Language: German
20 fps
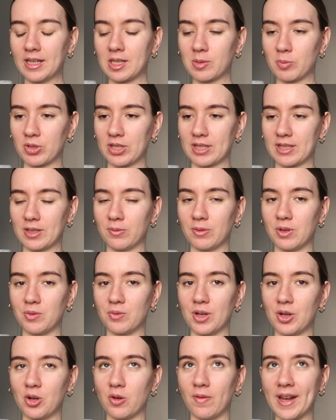ich muss es auf jeden
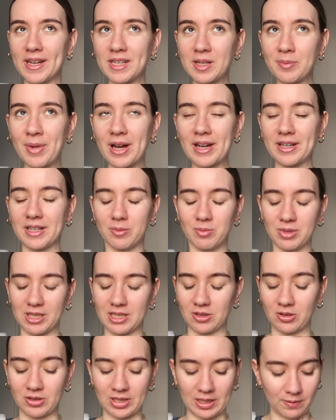Fall noch weitermachen. Da bin
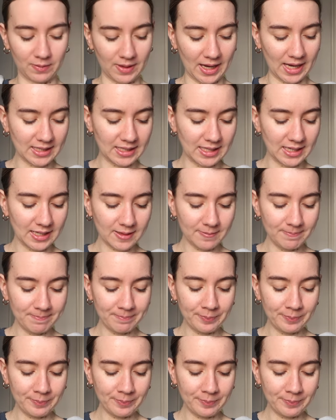ich noch nicht fertig.